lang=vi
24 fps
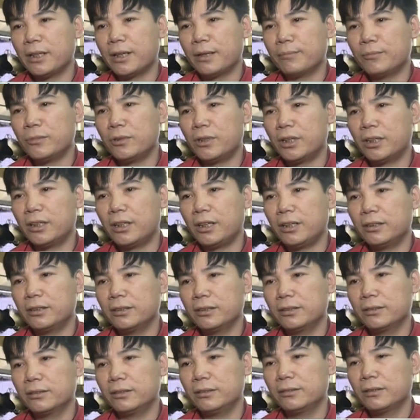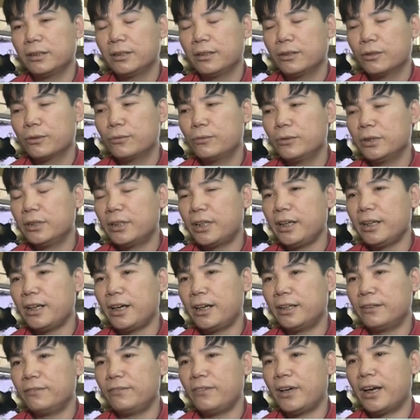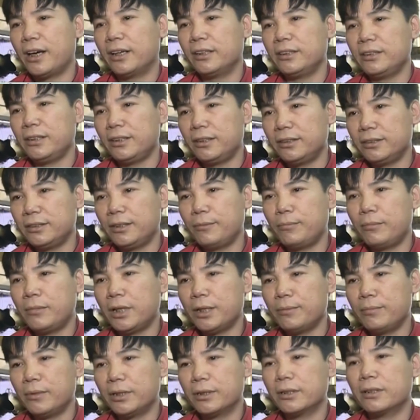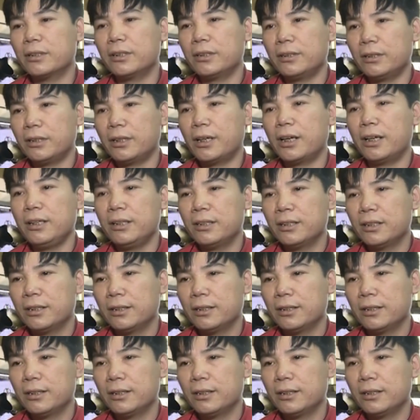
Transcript: làm không cẩn thận thì quý khách ăn phải sẽ, sẽ mắc bệnh đấy